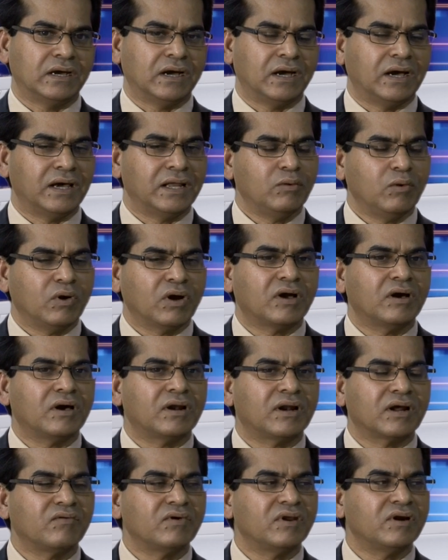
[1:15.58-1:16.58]
అనే ఒక
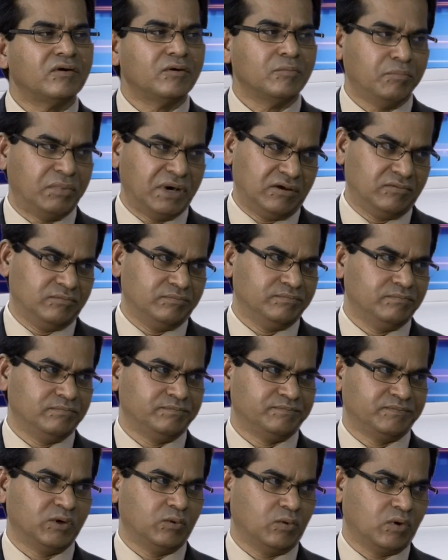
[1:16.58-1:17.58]
రకమైనటువంటి బలం
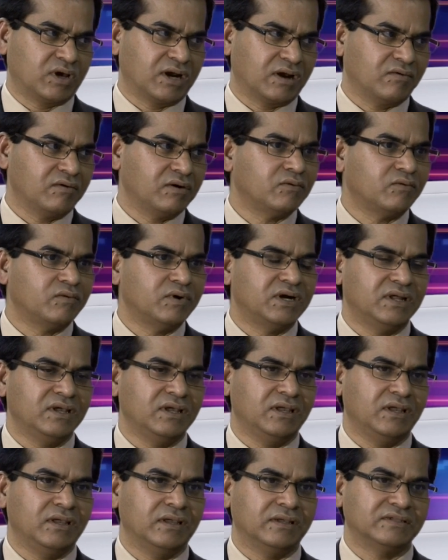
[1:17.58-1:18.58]
ఒక రకమైనటువంటి
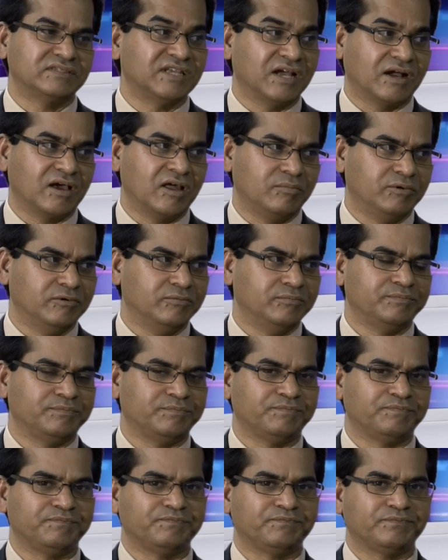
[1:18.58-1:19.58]
సంకల్పం
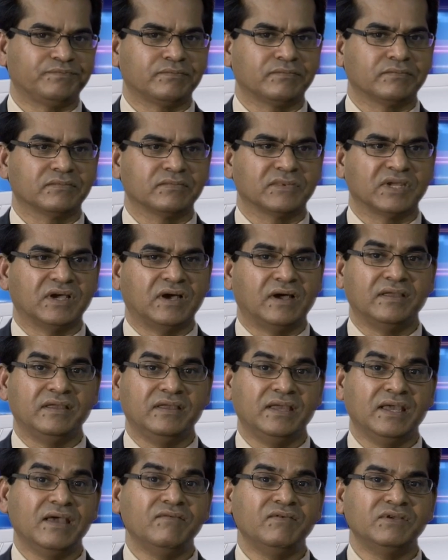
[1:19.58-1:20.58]

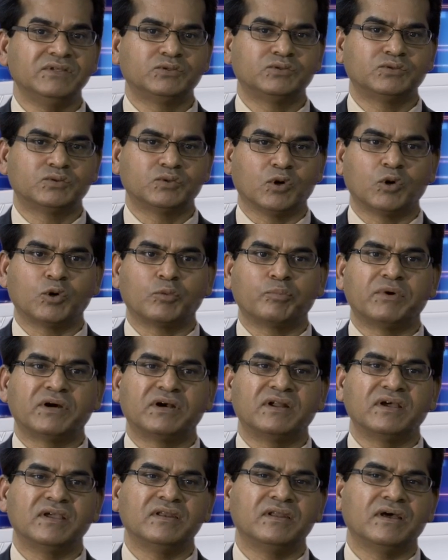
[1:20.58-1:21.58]
ఏవి
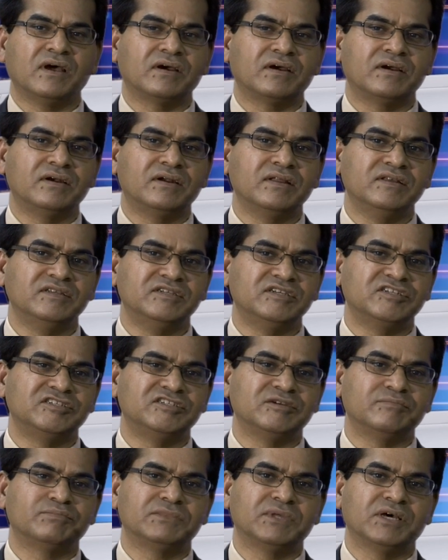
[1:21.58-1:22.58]
తోడ్పడ్డాయి నాకంటే నిజంగా
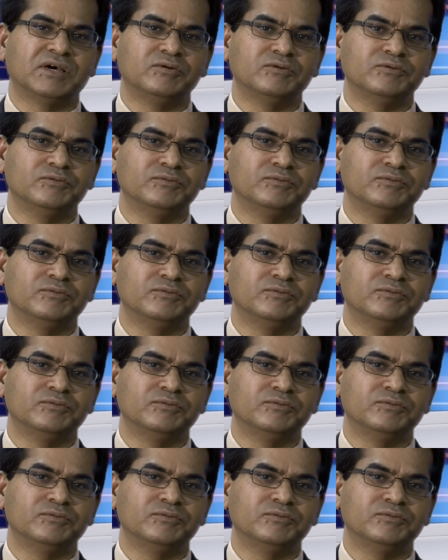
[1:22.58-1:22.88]
చెప్తాను